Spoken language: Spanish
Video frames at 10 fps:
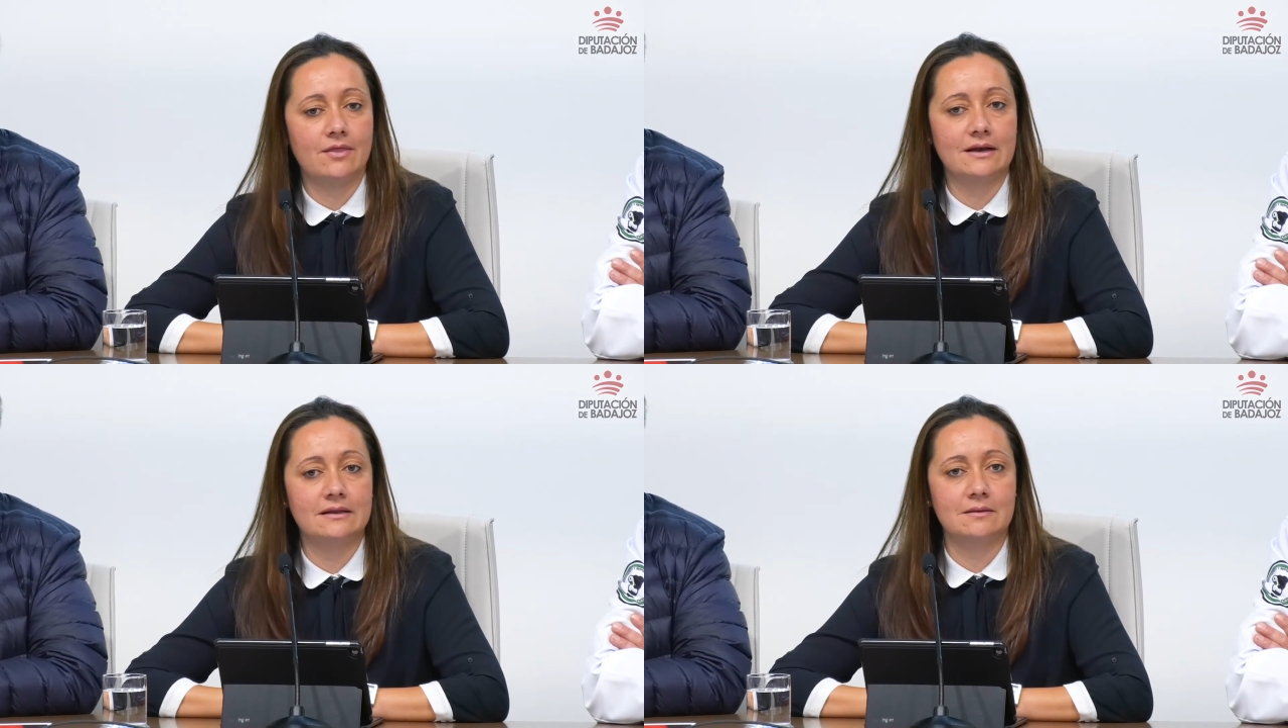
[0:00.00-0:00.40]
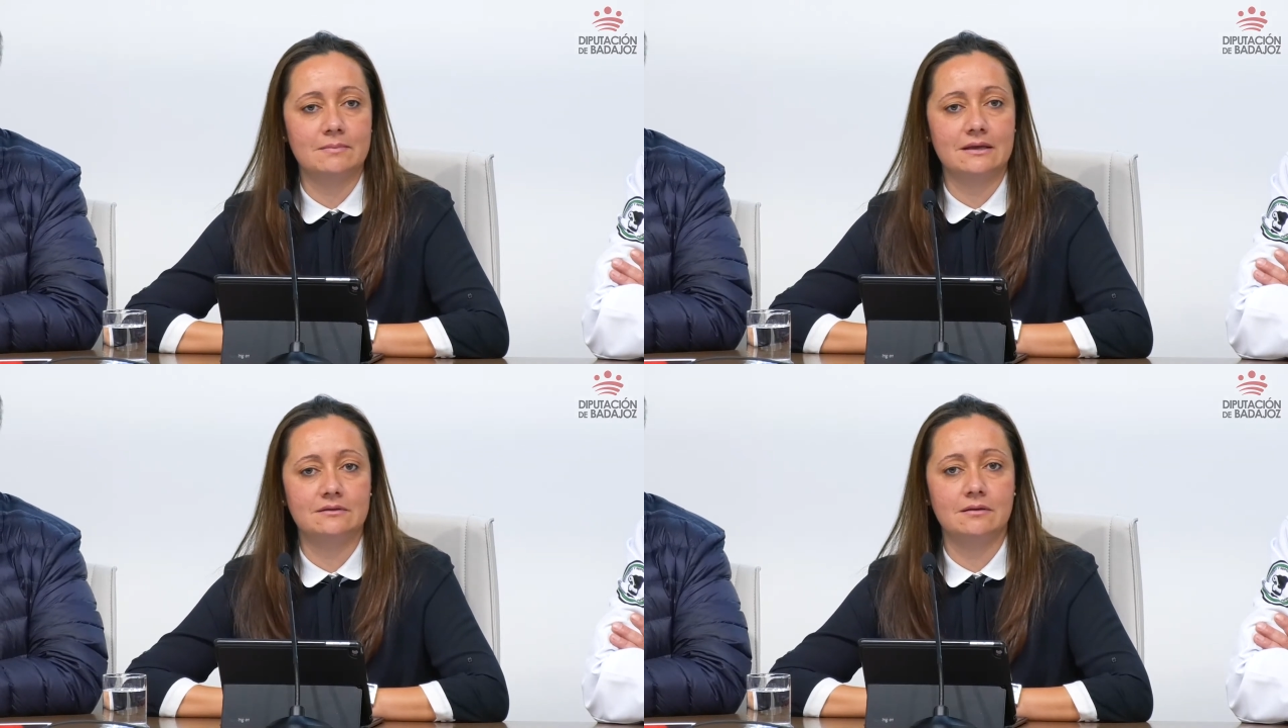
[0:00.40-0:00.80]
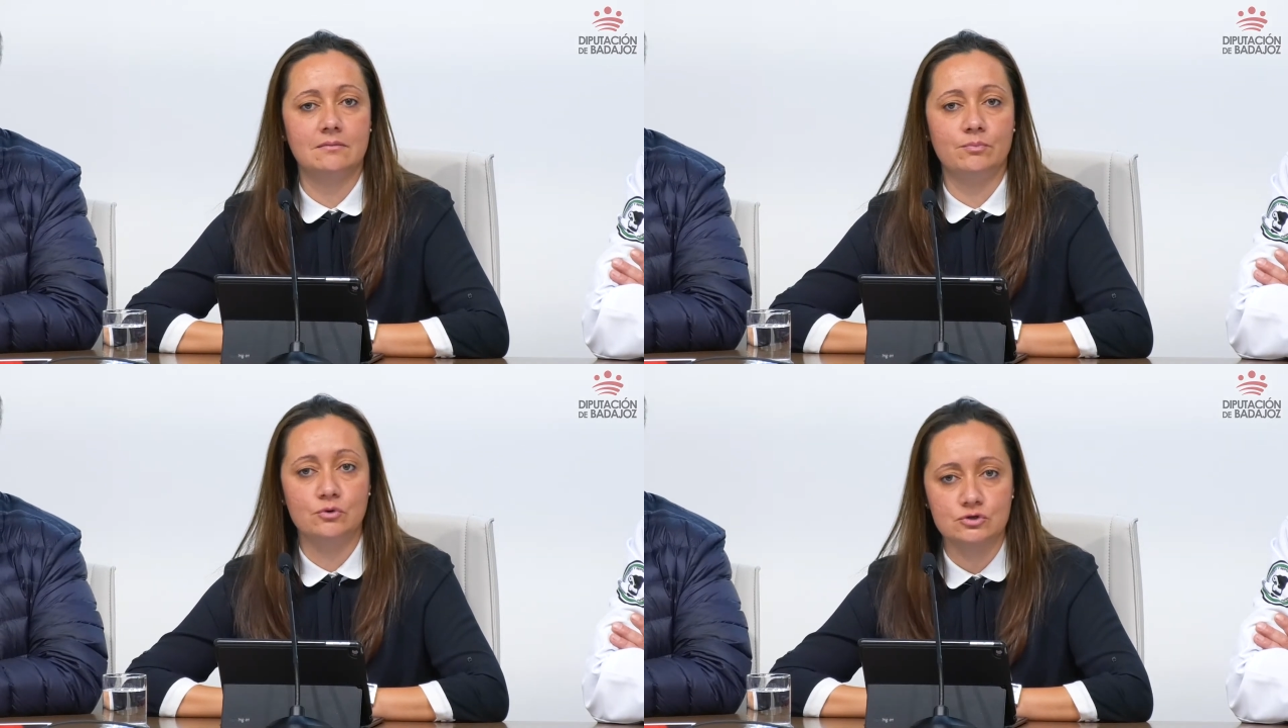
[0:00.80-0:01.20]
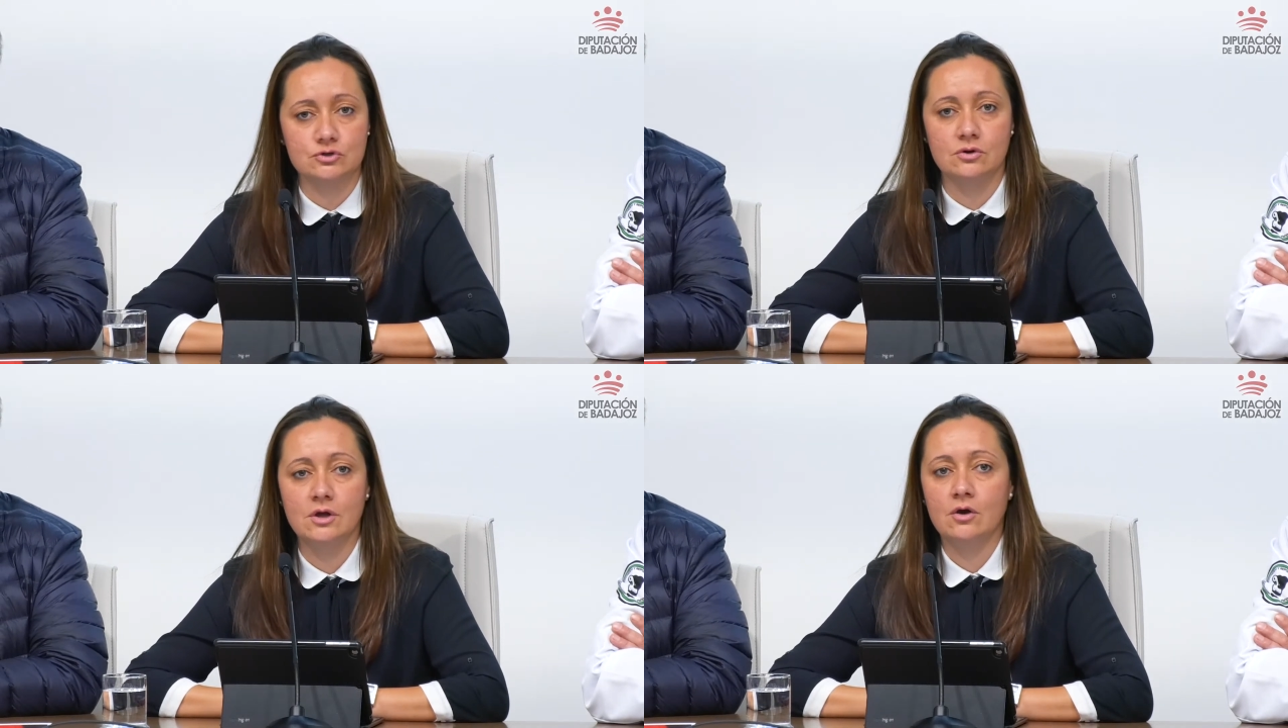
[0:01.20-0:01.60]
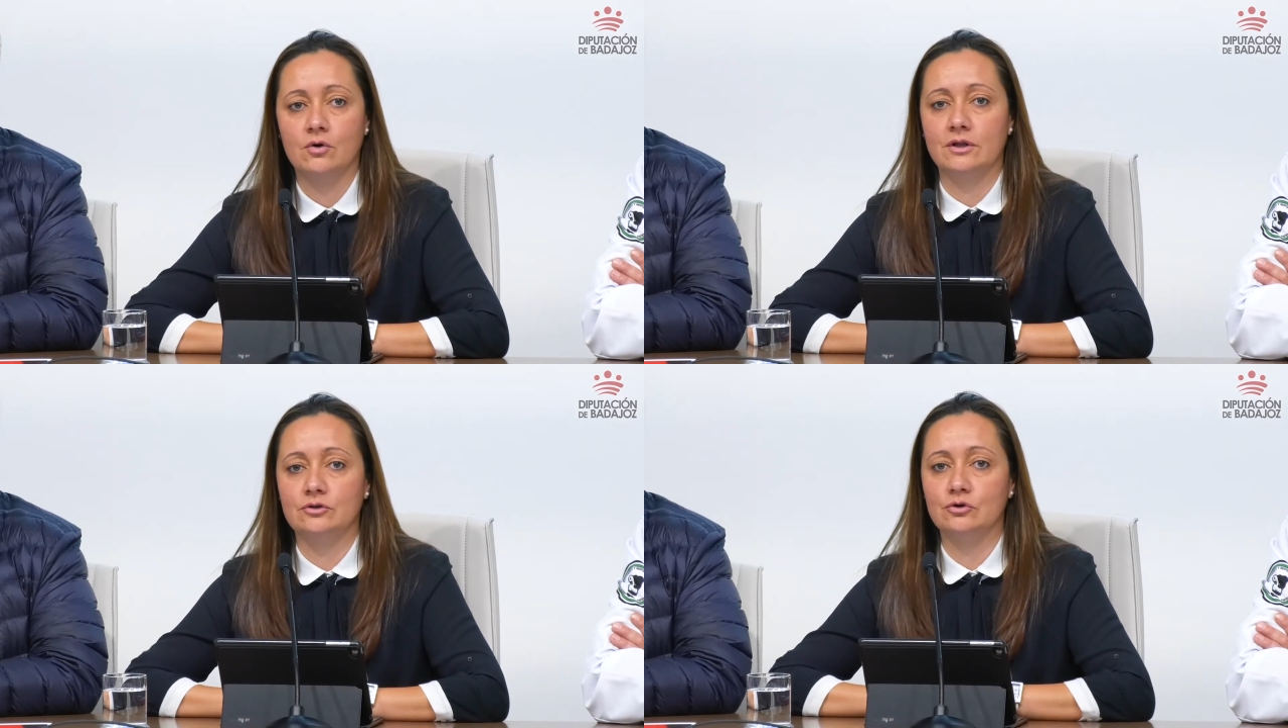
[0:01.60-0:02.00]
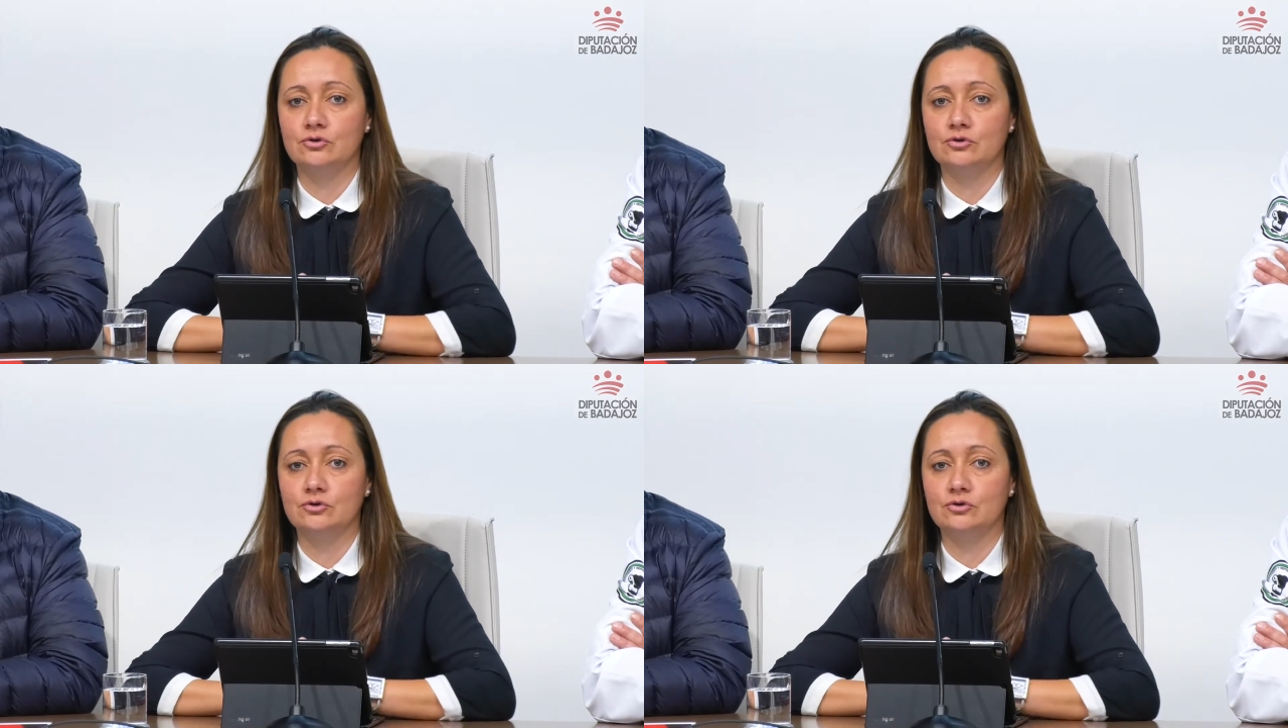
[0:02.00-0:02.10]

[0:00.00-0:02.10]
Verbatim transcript: darle también este impulso con estos